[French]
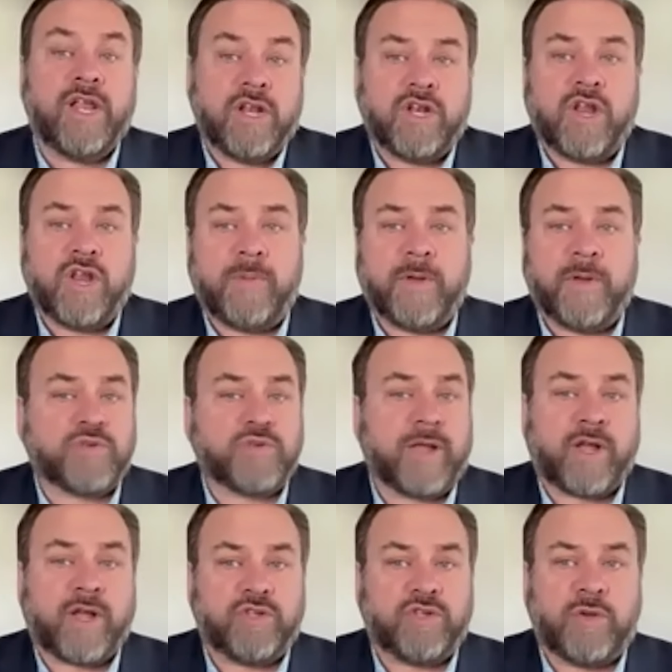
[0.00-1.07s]
le besoin
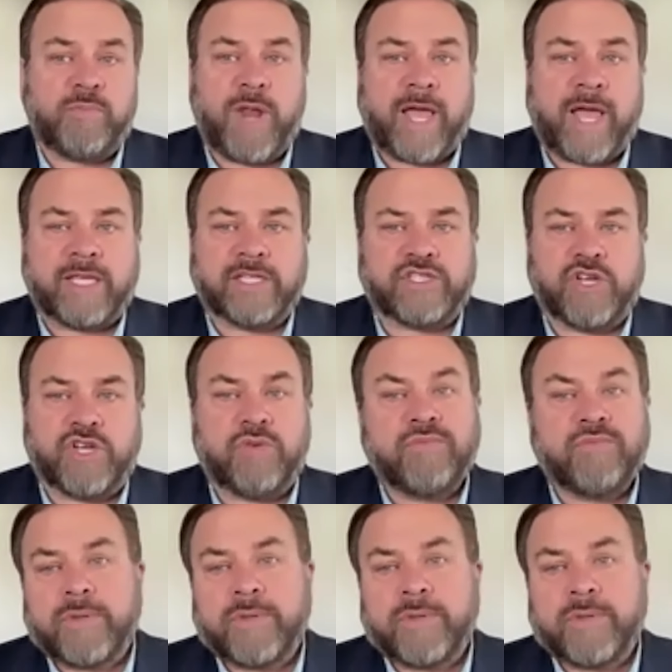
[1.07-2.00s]
qu'on a pour la région,